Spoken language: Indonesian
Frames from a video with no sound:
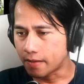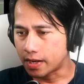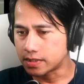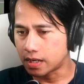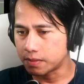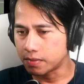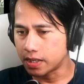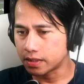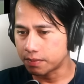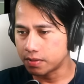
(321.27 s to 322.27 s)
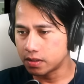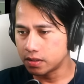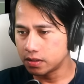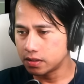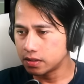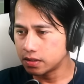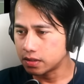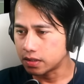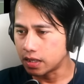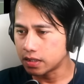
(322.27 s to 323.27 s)
Ada serangan balik tapi
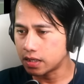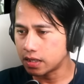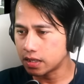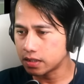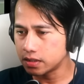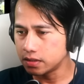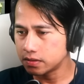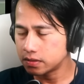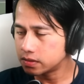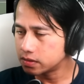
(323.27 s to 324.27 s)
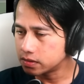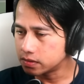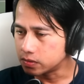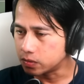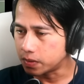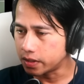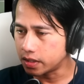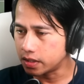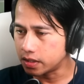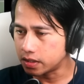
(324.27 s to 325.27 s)
gagal lagi
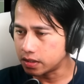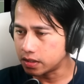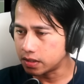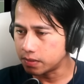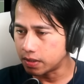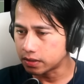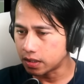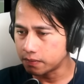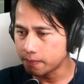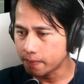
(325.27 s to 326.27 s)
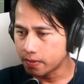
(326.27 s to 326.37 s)
upaya dari Batam